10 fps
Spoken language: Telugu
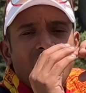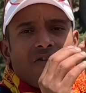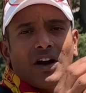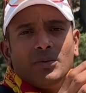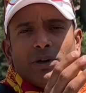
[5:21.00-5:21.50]

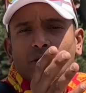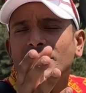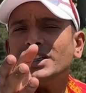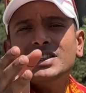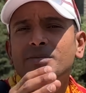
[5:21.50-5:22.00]
వాళ్ళు మీరు
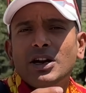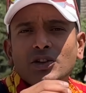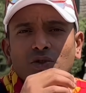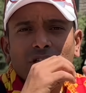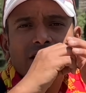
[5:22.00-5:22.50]
ఇంగ్లీష్ సినిమాలో
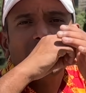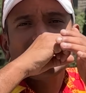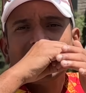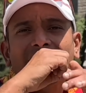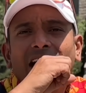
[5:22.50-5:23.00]
చూశారు కదా ఆ
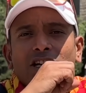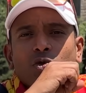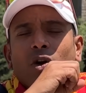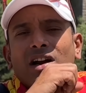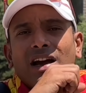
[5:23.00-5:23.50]
శంఖాల
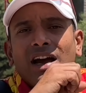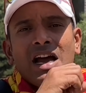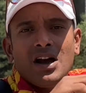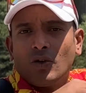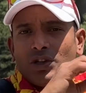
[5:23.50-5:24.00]
ద్వారా
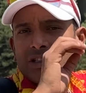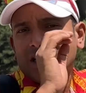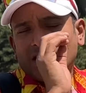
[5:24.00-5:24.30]
కొన్ని